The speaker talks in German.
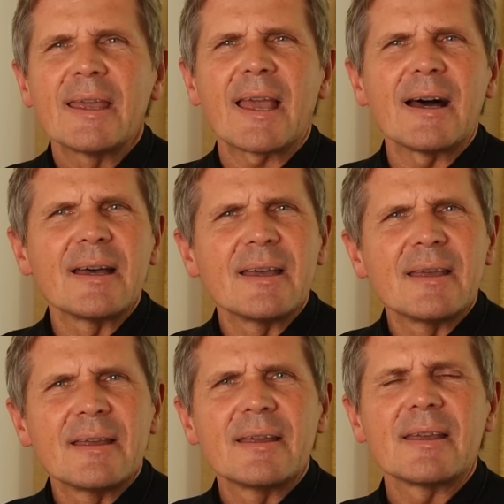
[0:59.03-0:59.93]
Ja,
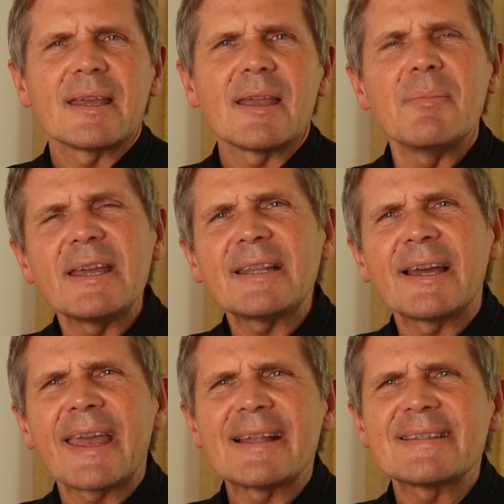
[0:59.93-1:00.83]
im Licht
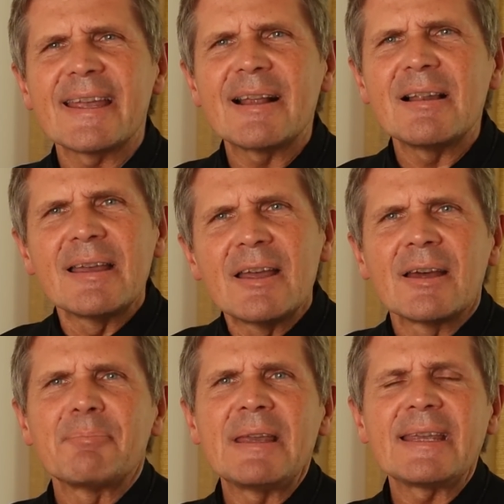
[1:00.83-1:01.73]
ein Erzengel
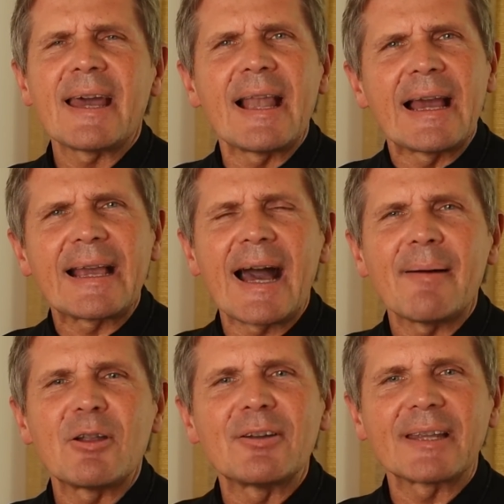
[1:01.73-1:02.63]
Michael,
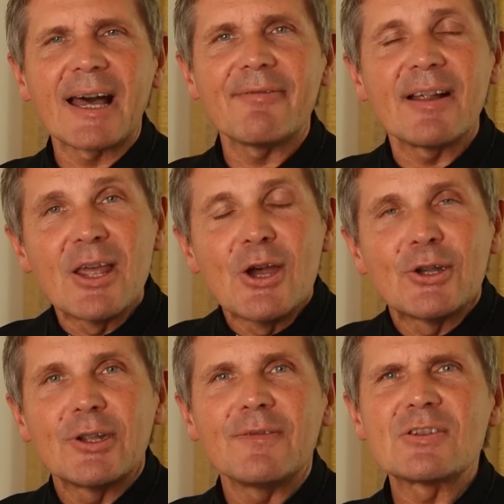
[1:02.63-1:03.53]
Gabriel und Raphael
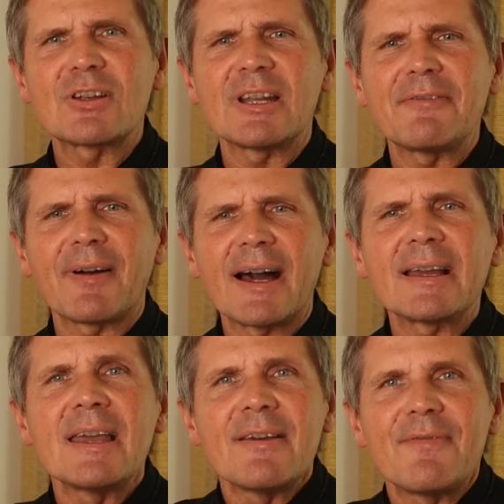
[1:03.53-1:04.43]
dürfen uns heute
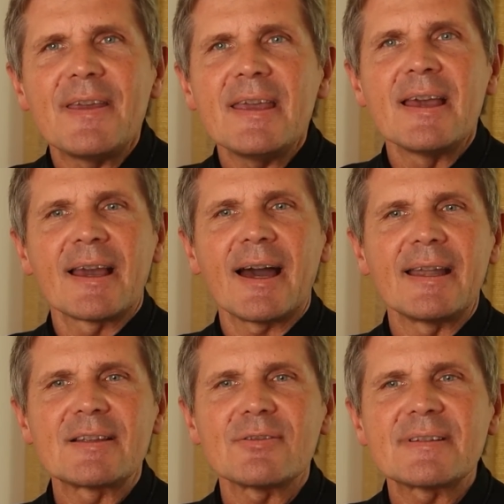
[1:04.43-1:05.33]
fragen, wie kann
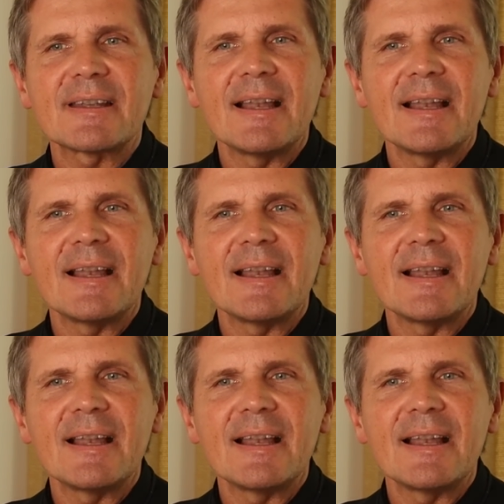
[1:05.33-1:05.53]
es uns